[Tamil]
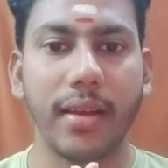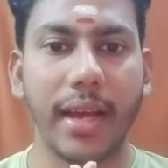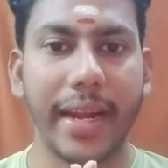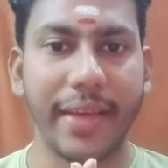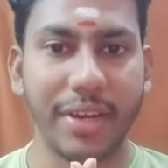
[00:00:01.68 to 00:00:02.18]

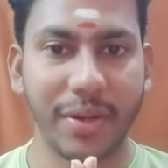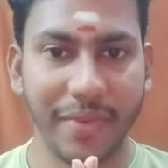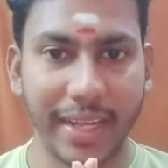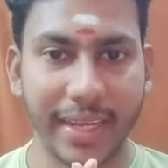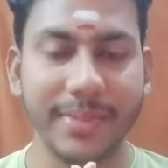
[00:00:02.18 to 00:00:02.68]
அனைவருக்கும்
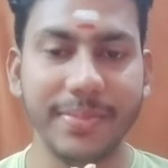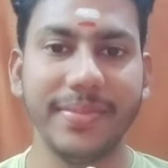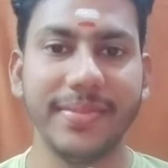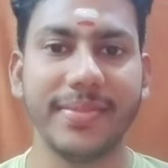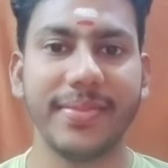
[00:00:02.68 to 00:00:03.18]
வணக்கம்
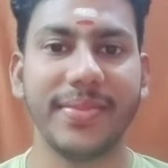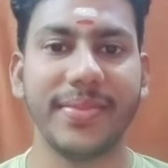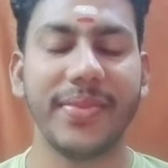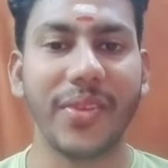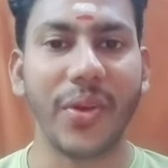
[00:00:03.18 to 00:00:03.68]

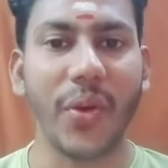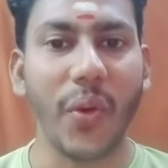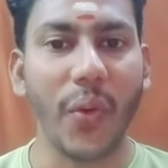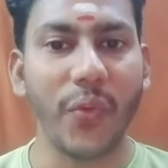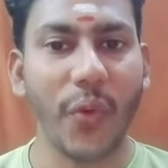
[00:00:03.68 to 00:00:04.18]

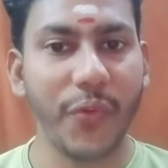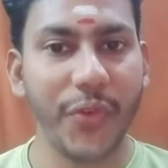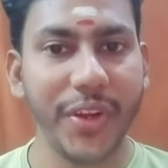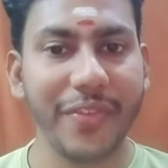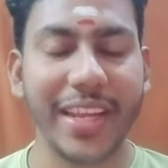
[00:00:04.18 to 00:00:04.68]

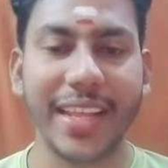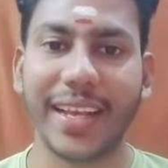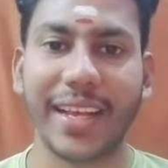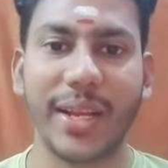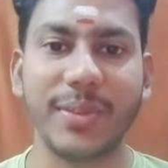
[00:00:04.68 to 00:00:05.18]
ஒவ்வொரு
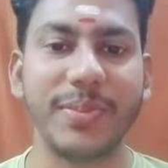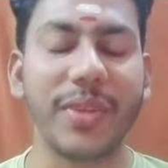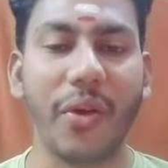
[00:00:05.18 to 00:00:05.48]
விரதங்களும்